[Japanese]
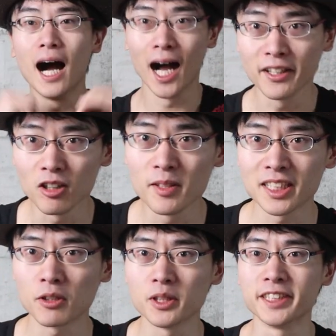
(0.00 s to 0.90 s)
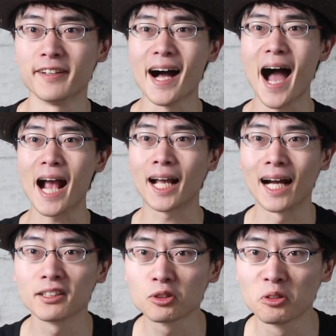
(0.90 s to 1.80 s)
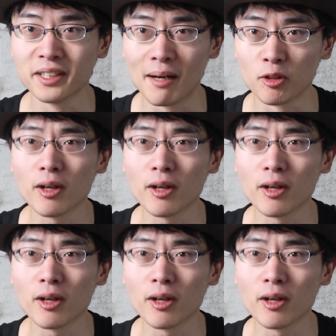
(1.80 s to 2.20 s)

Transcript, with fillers: はいどうも皆さんこんにちは監督ラボ